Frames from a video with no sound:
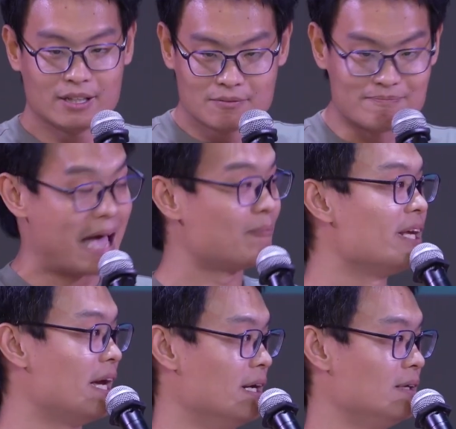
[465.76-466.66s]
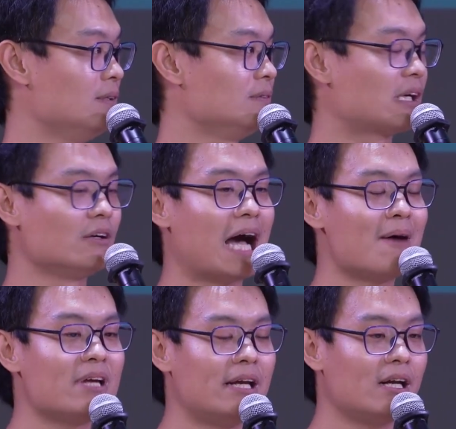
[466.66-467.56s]
แบบเรียนแต่คือคาบ
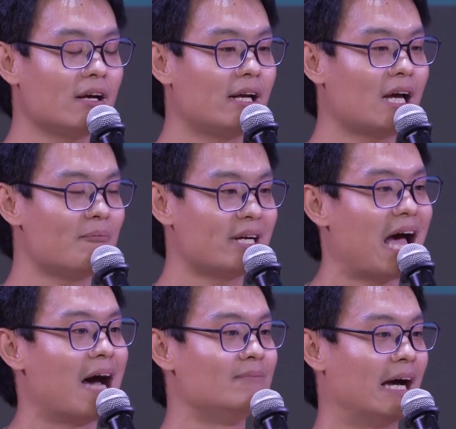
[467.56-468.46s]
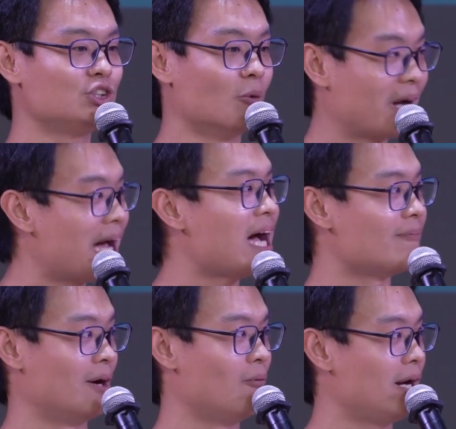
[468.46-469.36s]
เรียนที่นักเรียนเข้ามาถามหลังจบคาบ
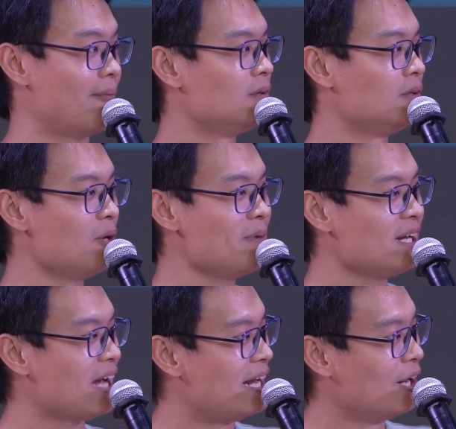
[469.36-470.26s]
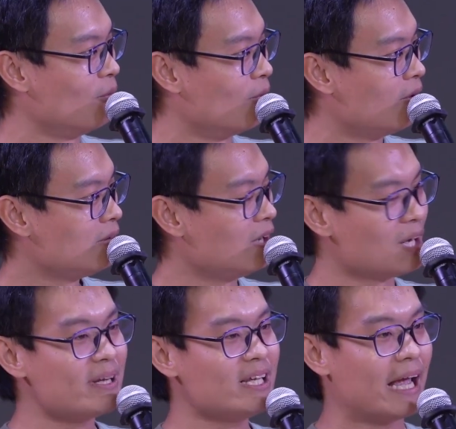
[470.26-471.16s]
ว่าแบบแล้วมันยังไงนะครูแล้
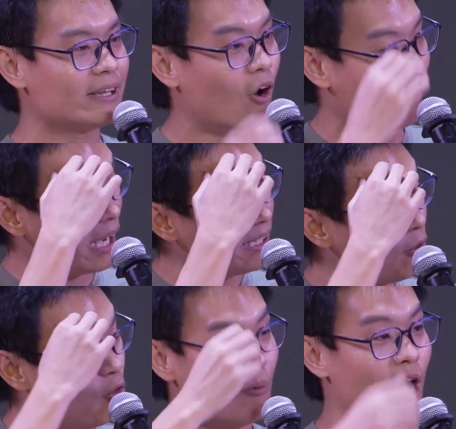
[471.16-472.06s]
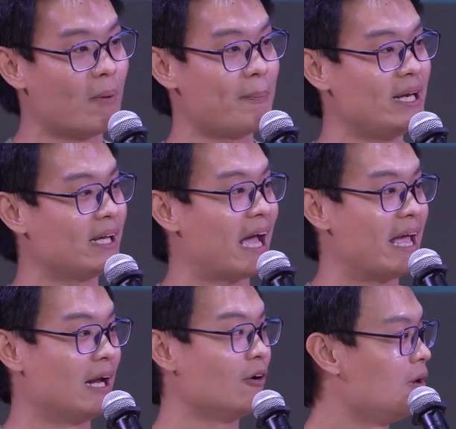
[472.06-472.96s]
วมันยังไงต่อนะไอ้ที่ครูบอกมันเป็นยังไง
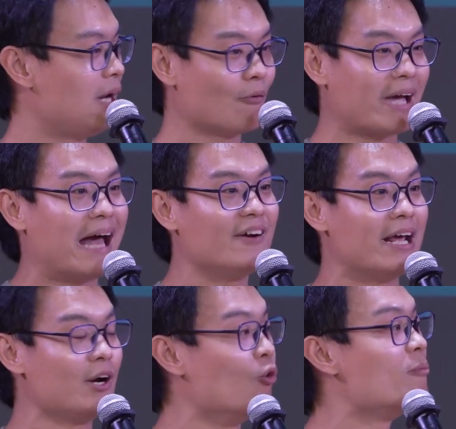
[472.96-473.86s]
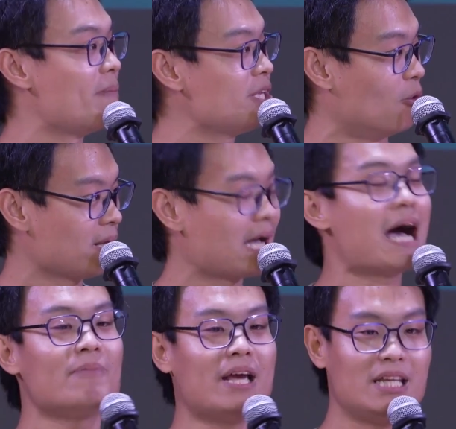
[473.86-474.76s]
แล้วการเรียนรู้มันไม่จบคา
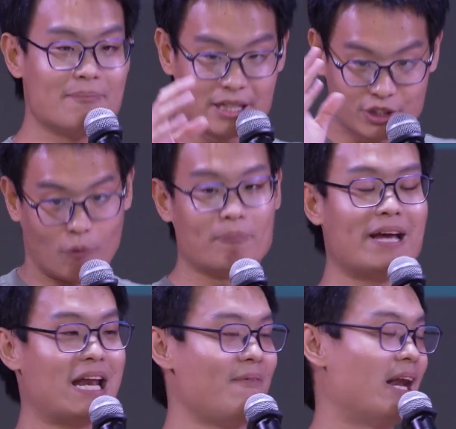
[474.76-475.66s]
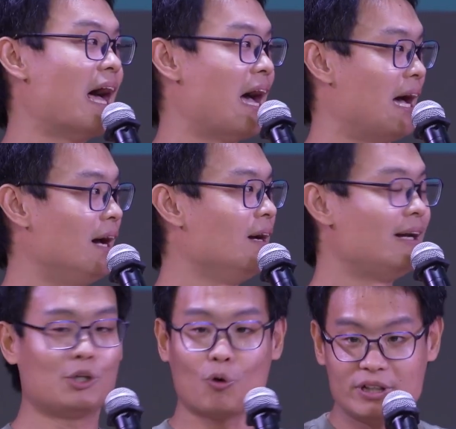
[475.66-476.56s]
บเรียนที่มันจบภายในเวลา
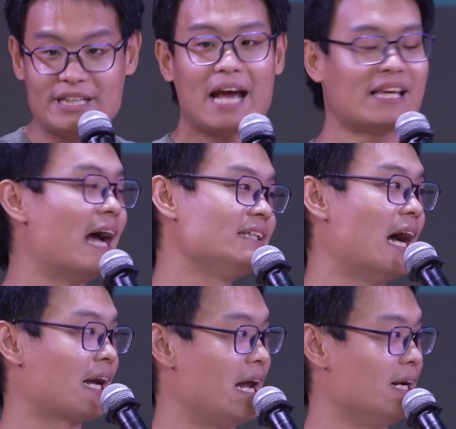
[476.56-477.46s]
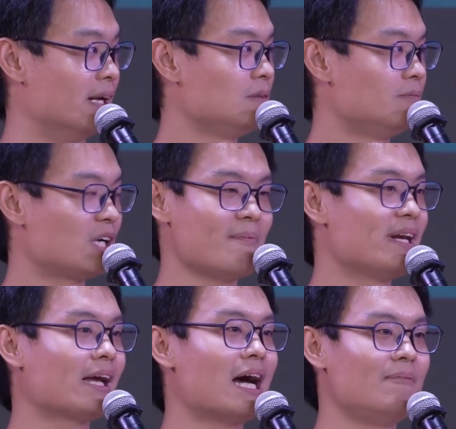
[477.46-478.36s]
แล้วทุกคนแยกย้ายจากกันมันก็เป็น
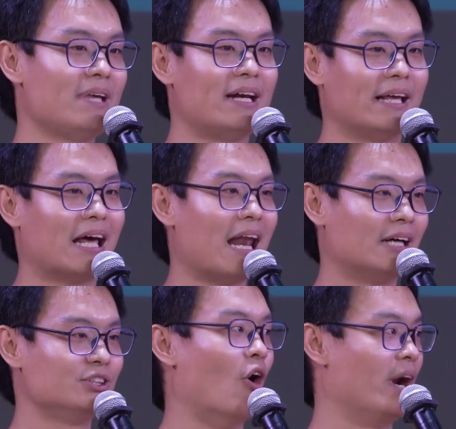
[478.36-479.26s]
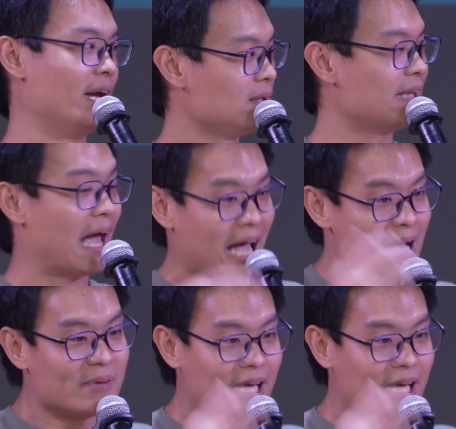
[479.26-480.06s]
แค่คาบเรียนในตารางสอนนะฮะแต่คาบเรีย